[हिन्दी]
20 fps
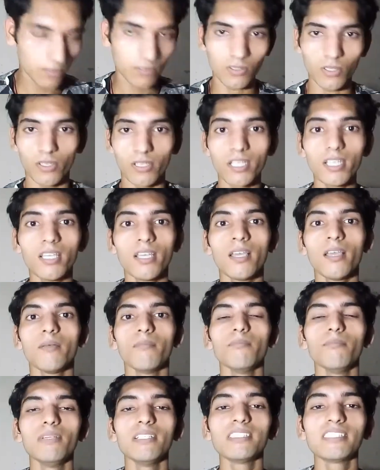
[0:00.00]
सॉरी
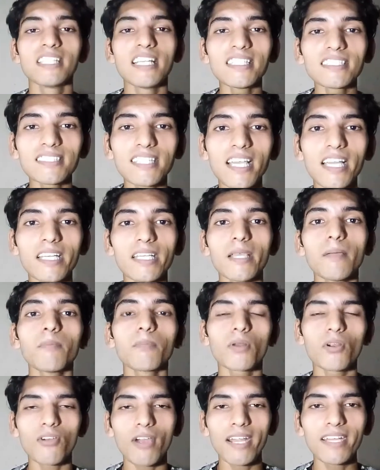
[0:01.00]
बिजनेस के लिए
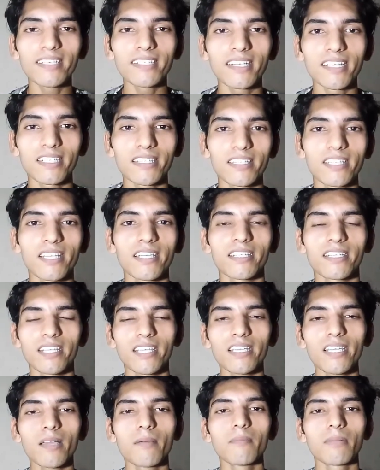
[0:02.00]
प्रोवाइड करती है
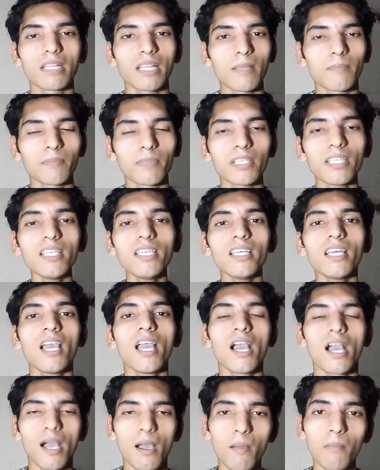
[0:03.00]
ठीक है मतलब कि
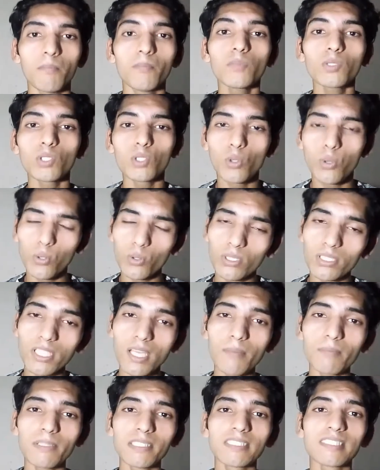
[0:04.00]
हम खुद
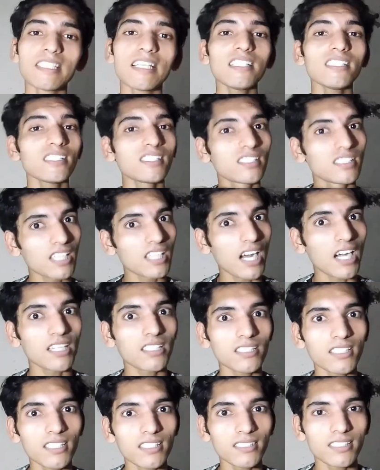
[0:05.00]
का बिजनेस स्टार्ट
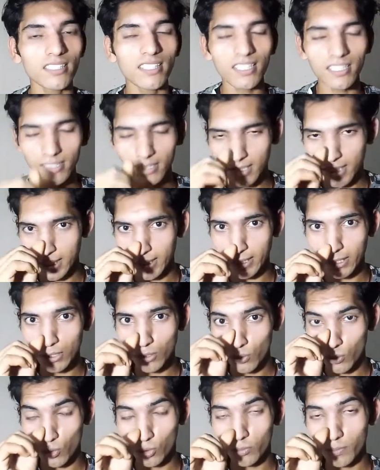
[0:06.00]
कर से करते हैं
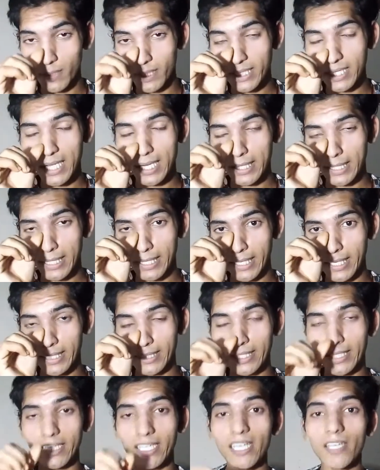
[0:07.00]
उसमें क्या करना है
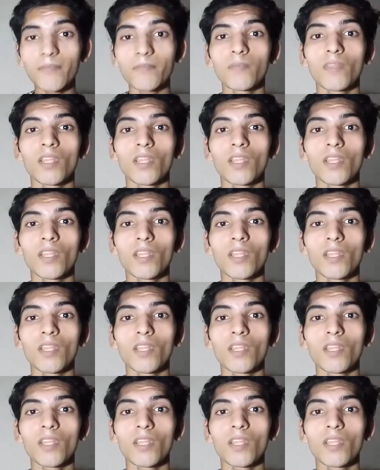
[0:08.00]
ठीक है